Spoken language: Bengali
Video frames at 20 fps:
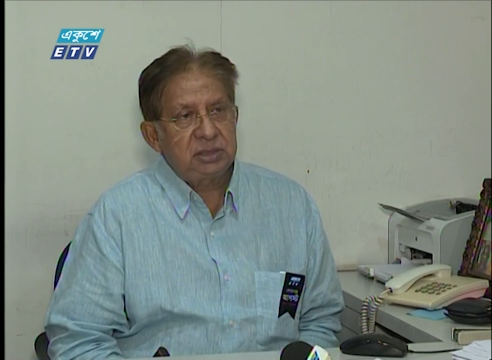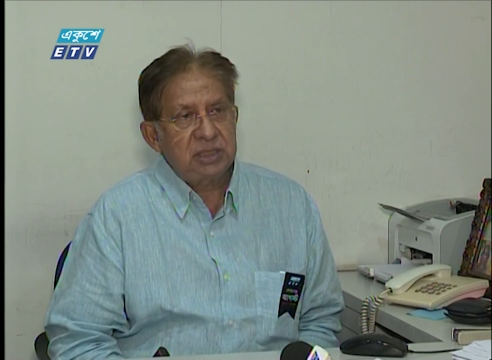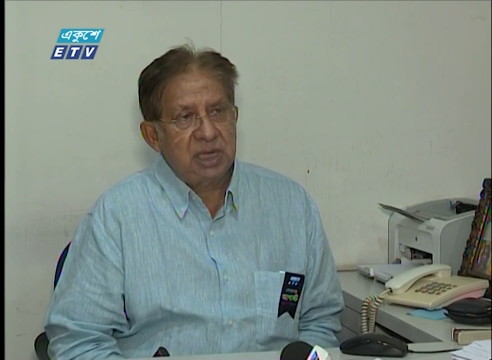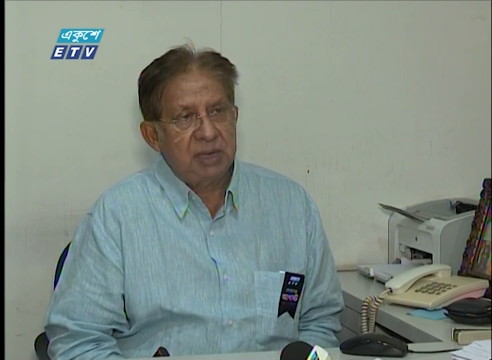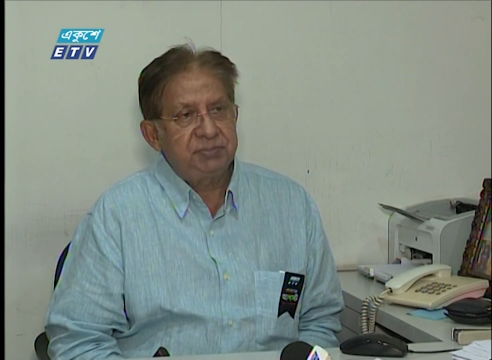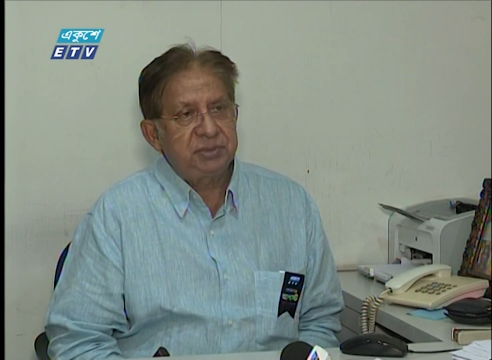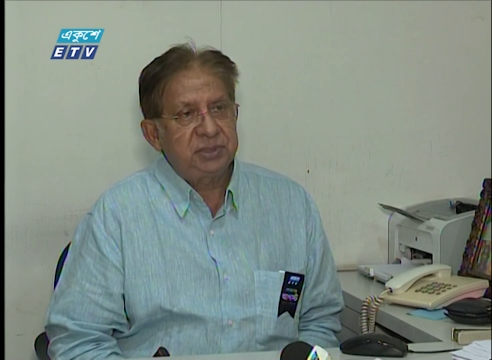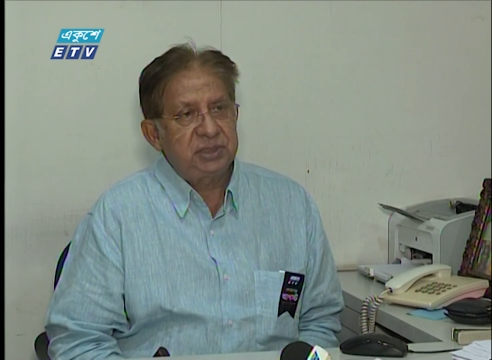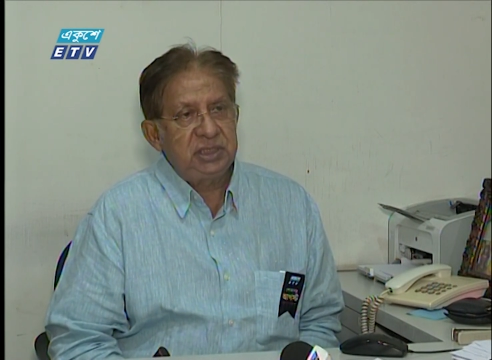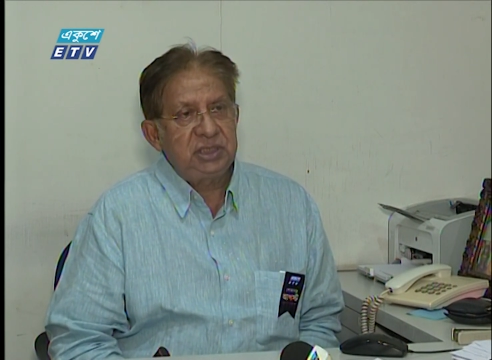
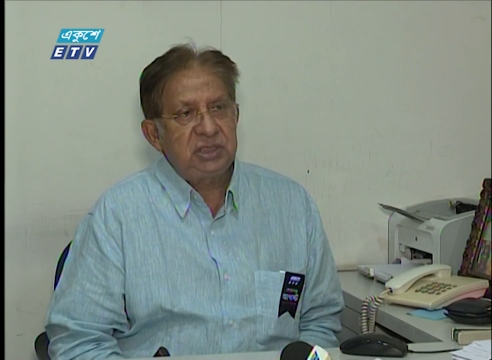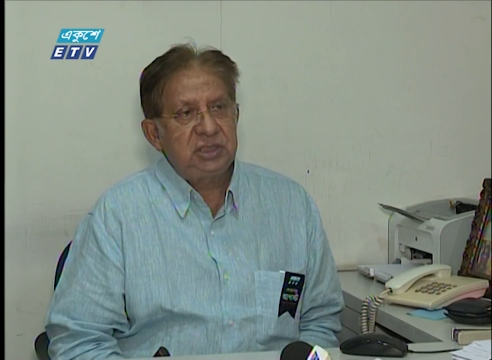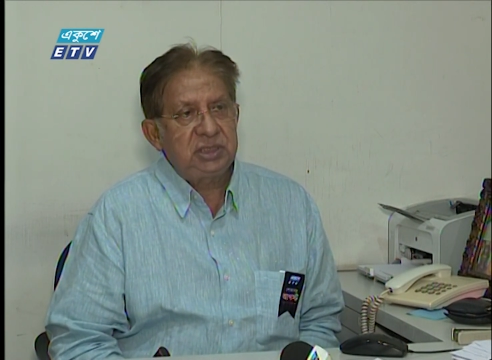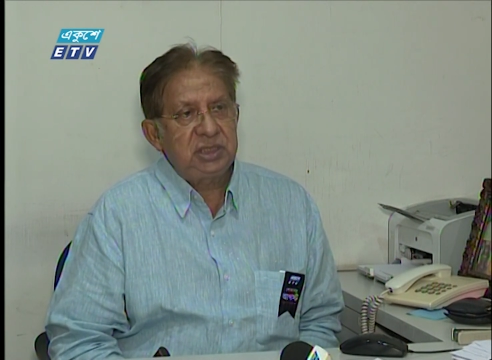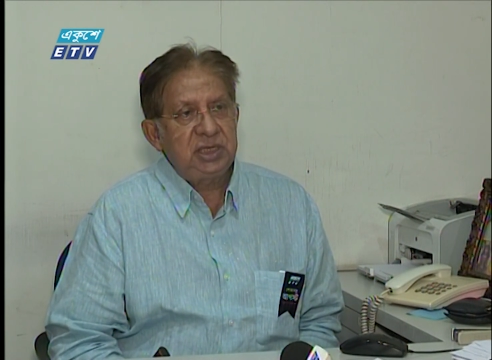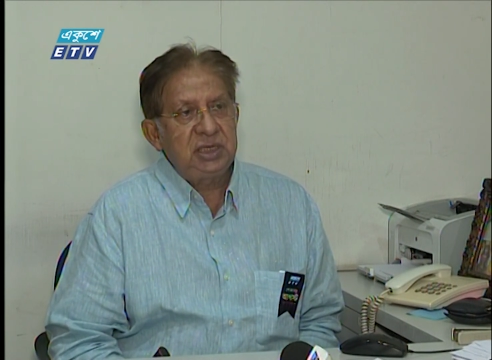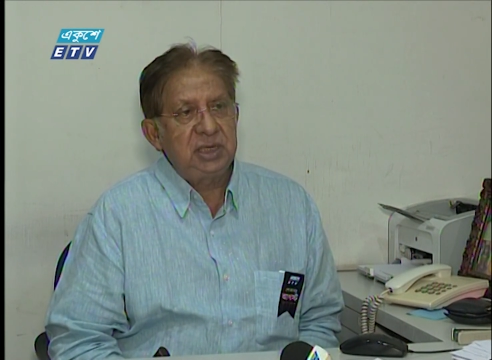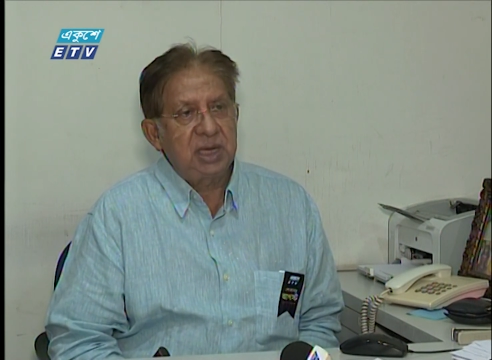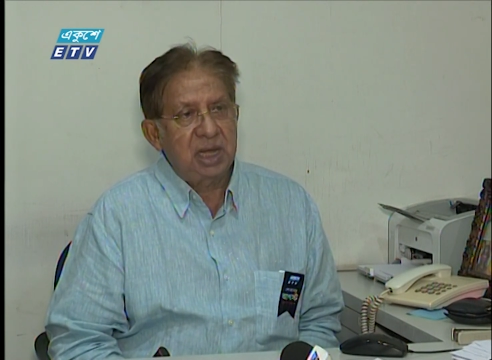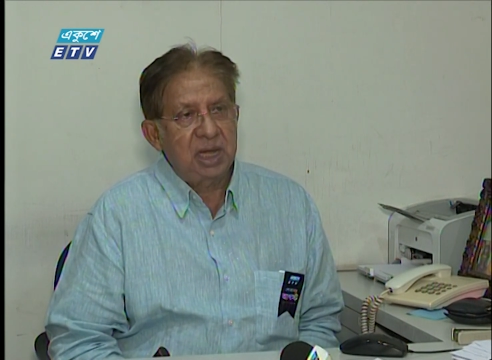চাপ
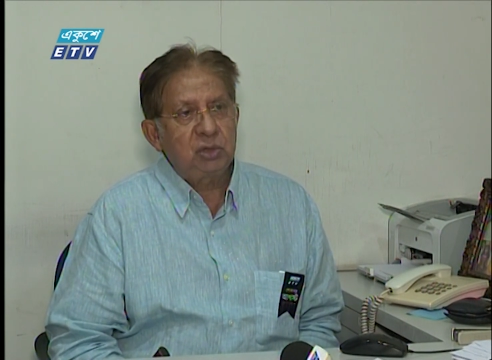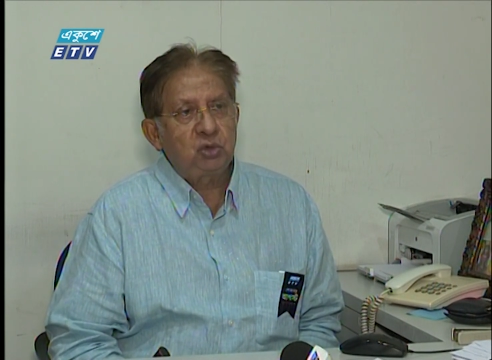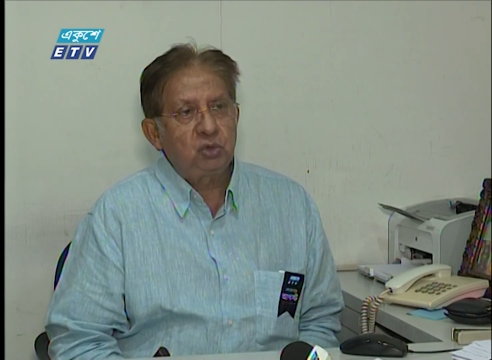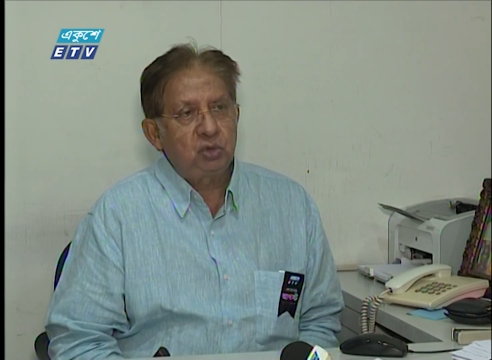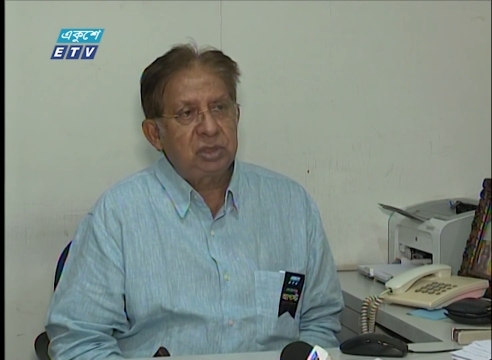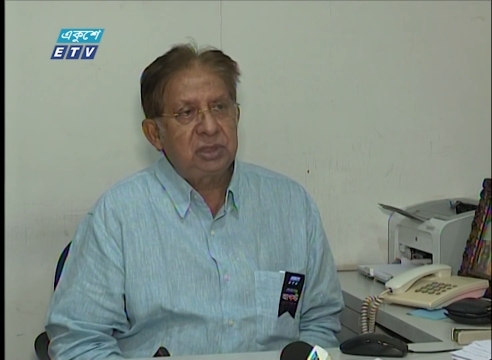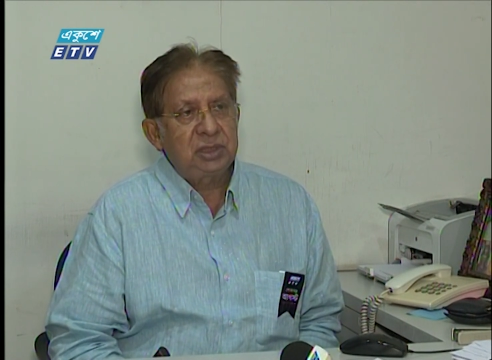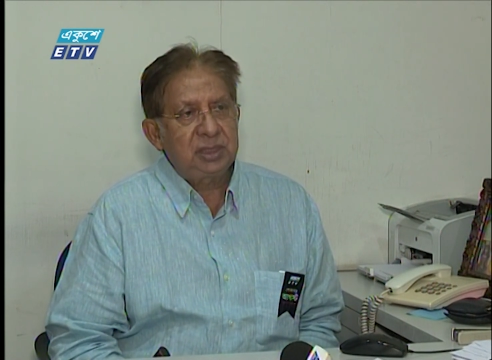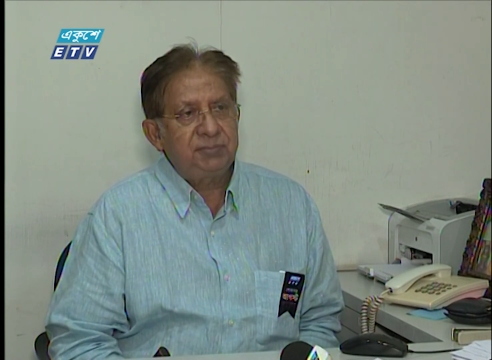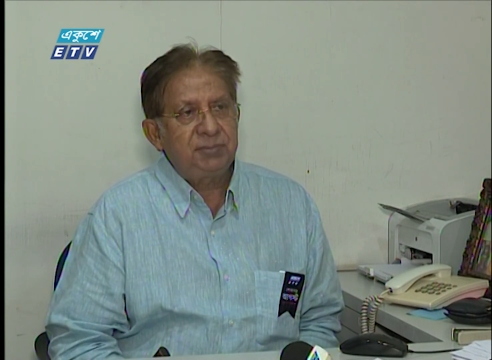সৃষ্টি না
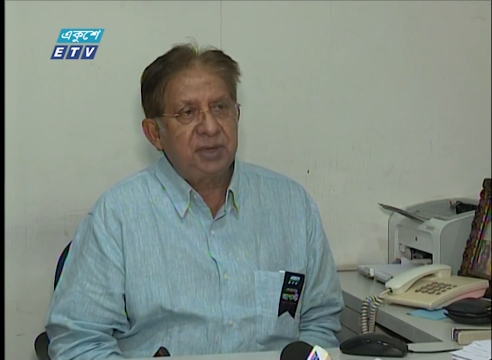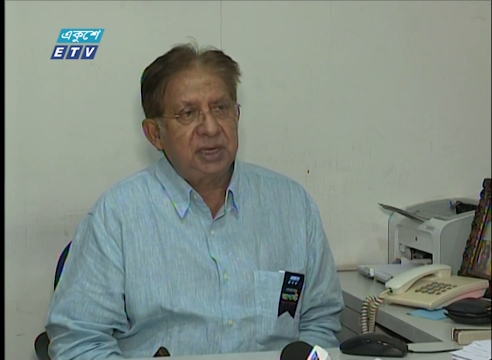করতে